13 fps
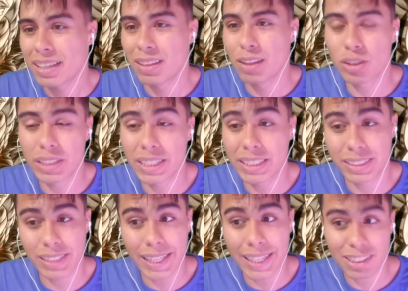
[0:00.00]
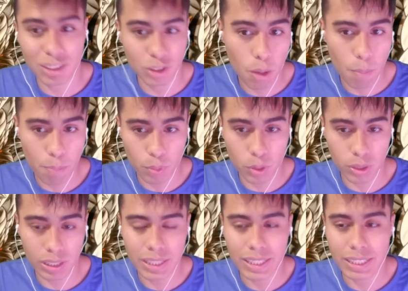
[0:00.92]
los cristales no
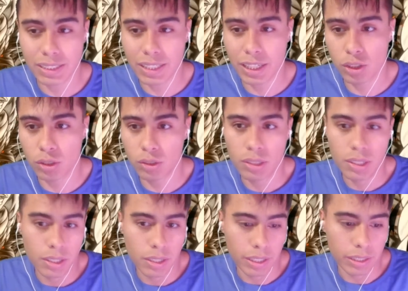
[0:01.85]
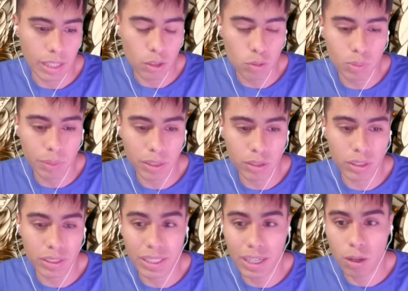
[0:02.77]
importan y es que yo en algún momento
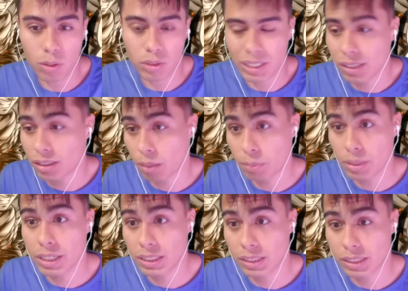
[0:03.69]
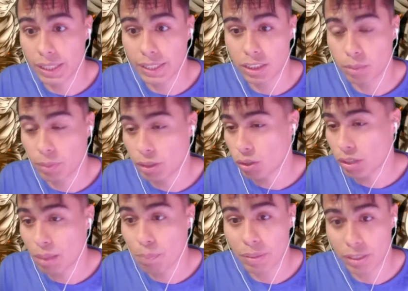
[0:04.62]
he tirado 30.000 cristales y no me
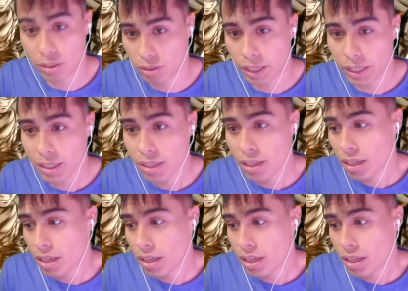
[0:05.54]
toca el personaje.